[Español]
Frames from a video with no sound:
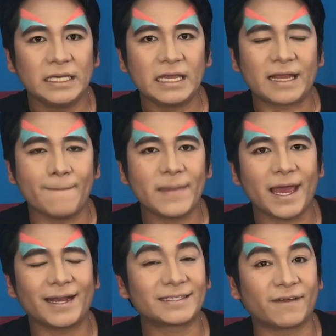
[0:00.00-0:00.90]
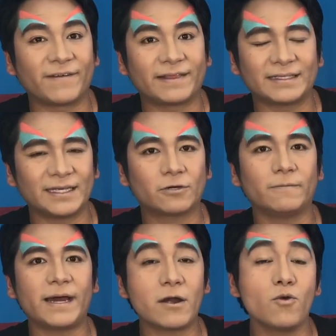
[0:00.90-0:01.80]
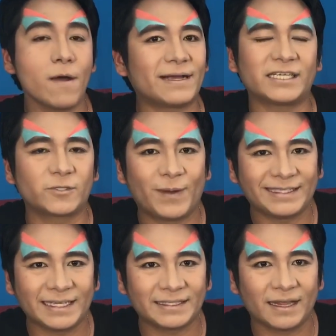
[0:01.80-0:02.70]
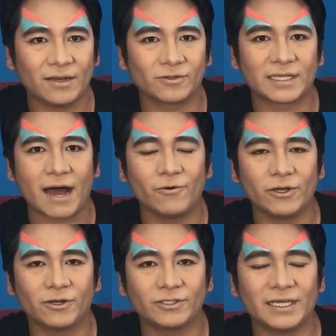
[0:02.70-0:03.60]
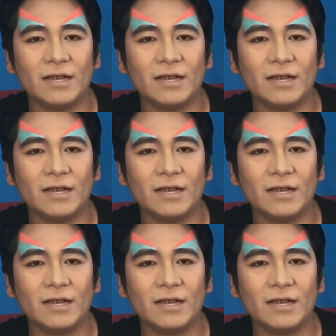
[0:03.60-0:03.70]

y también está fantástico ver nuevas especies de dinosaurios